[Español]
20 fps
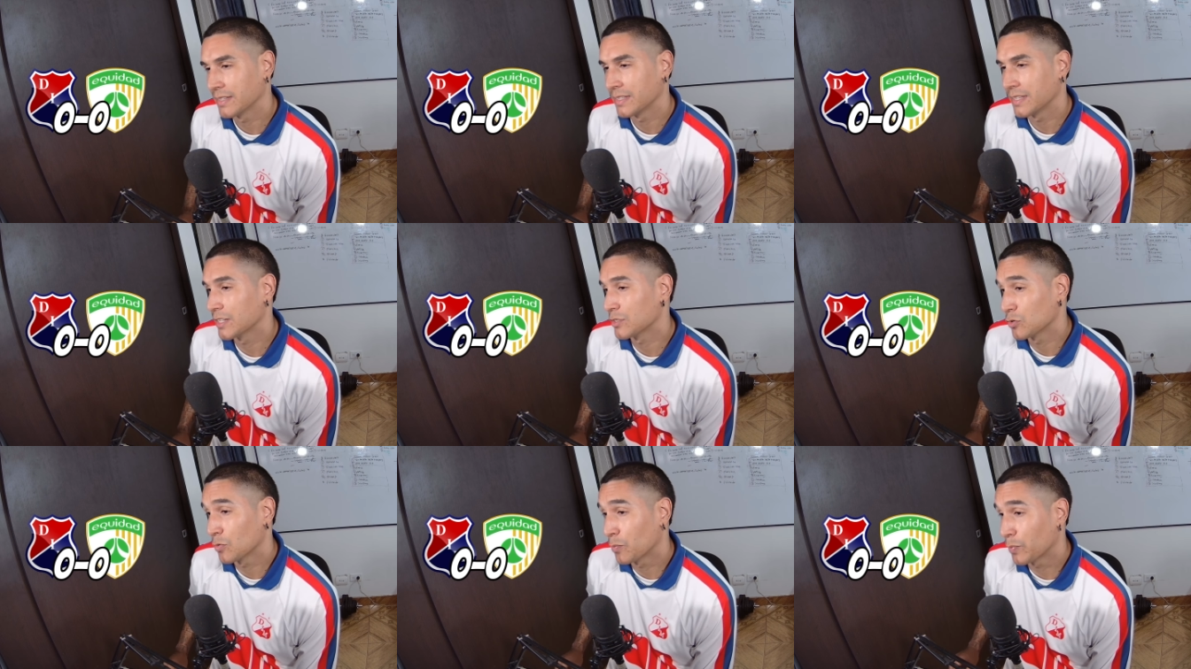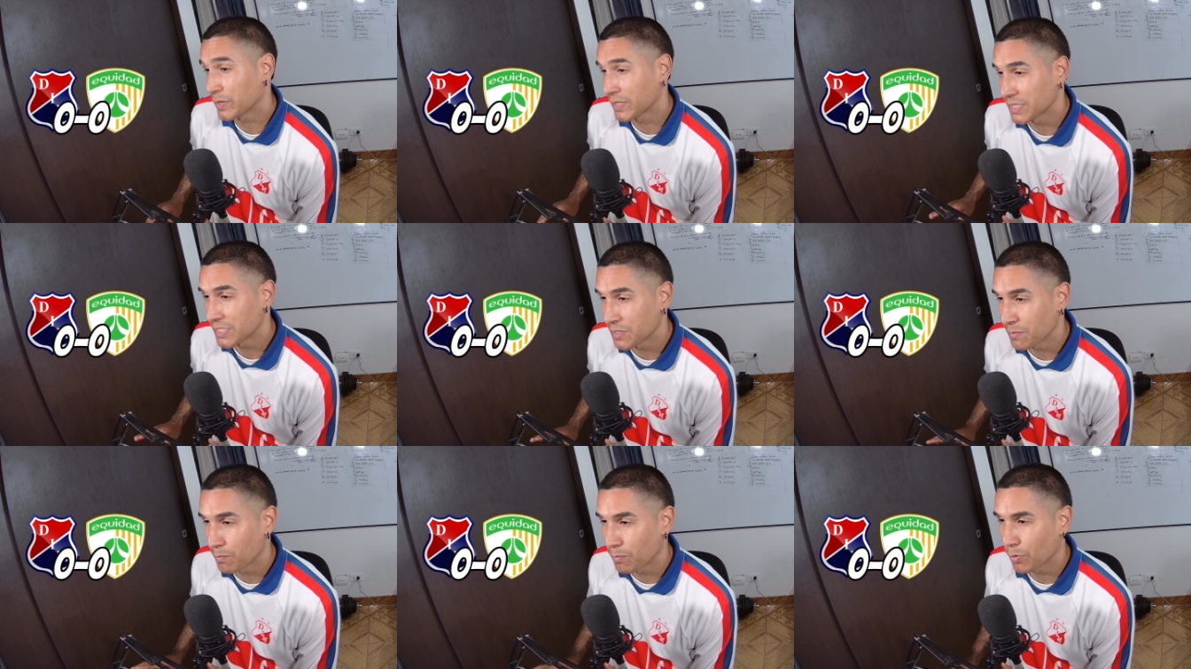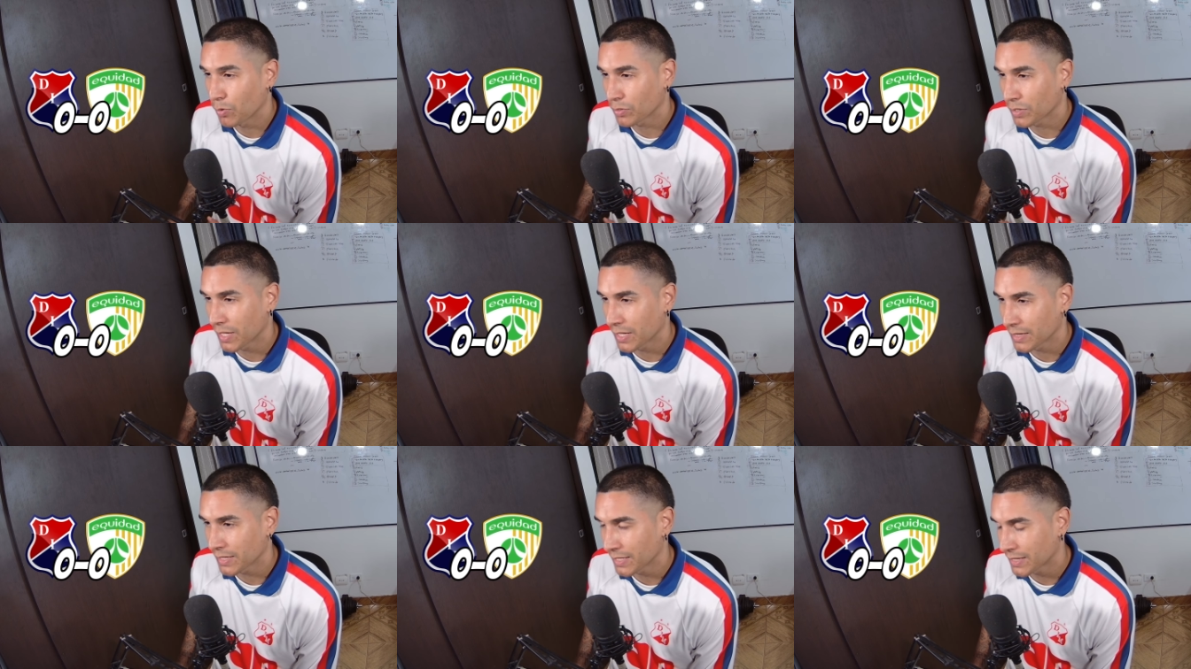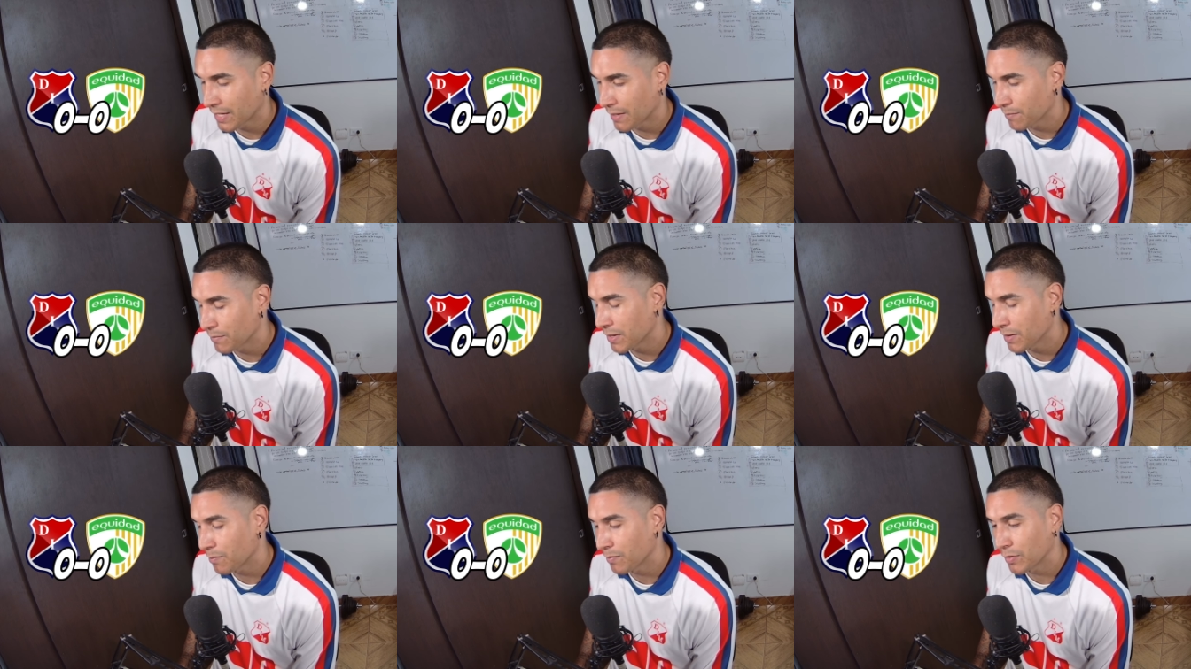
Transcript: Y eso pues es importante también.